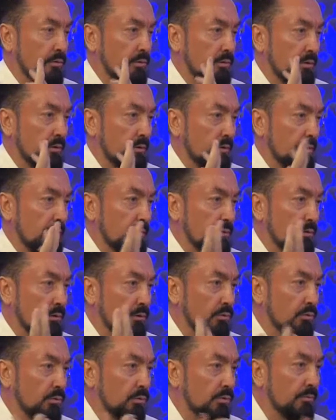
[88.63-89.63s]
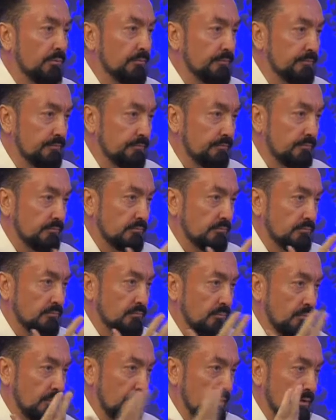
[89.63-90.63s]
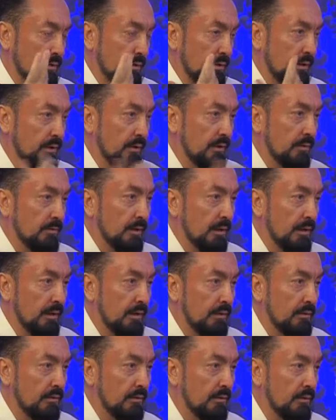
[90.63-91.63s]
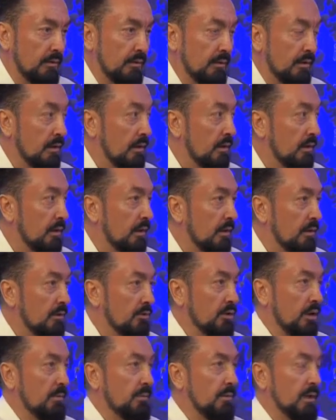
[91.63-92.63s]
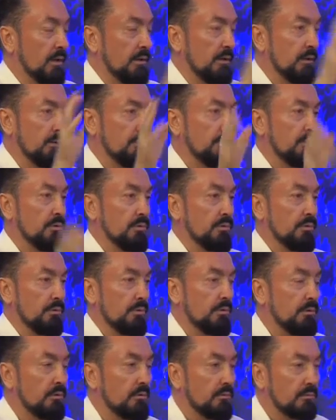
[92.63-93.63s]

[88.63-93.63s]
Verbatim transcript: için sesini duydum. Sesi geldi bana. Cemali de göründü.